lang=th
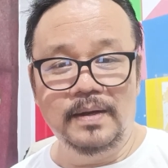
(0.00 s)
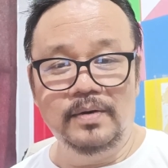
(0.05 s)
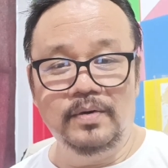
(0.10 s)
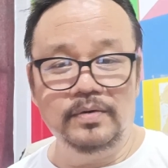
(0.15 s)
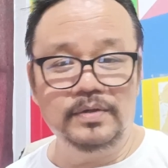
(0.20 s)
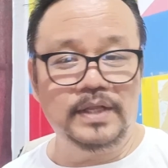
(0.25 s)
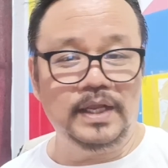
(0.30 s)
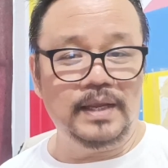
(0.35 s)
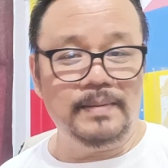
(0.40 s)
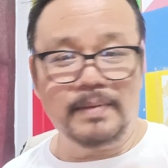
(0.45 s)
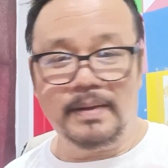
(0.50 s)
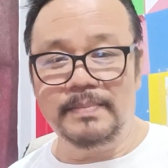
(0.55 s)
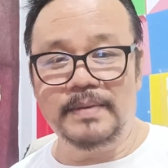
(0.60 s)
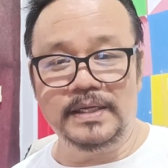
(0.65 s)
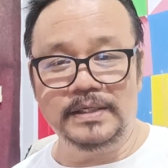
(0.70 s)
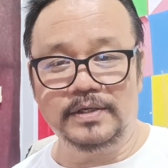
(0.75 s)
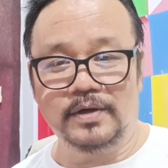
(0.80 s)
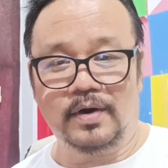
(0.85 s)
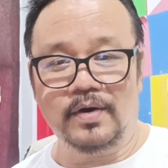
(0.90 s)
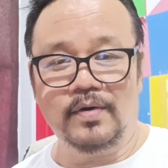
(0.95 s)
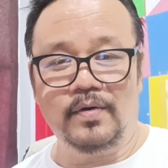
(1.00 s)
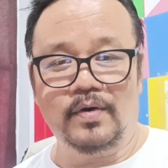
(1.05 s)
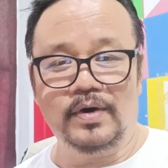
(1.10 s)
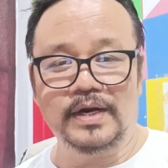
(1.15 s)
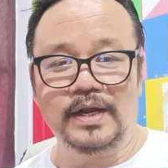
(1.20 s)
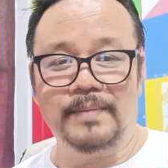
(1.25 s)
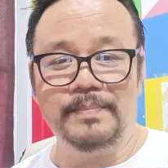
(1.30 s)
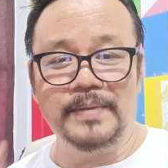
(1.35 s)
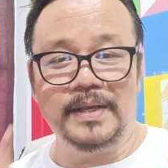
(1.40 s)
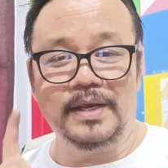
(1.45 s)
ลุงทีไม่มีสองคน
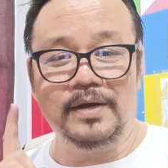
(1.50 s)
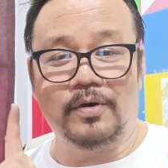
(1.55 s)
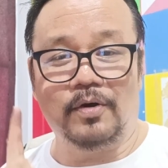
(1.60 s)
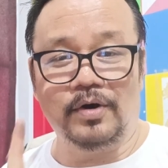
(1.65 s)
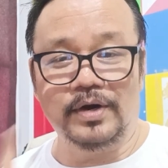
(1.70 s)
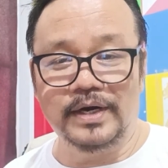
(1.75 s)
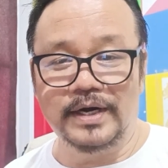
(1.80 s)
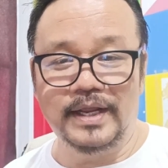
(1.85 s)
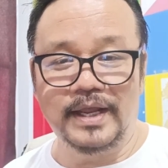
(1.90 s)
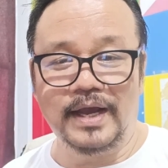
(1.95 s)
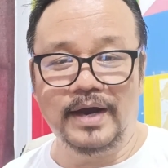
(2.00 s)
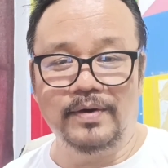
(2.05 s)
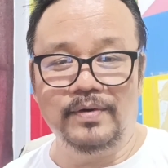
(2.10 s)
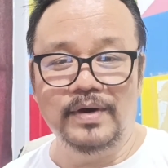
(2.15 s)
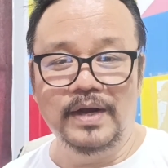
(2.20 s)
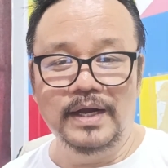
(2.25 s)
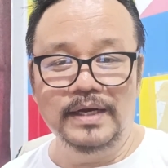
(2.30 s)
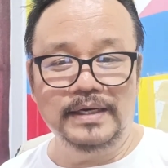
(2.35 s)
ครับ มีคนเดียว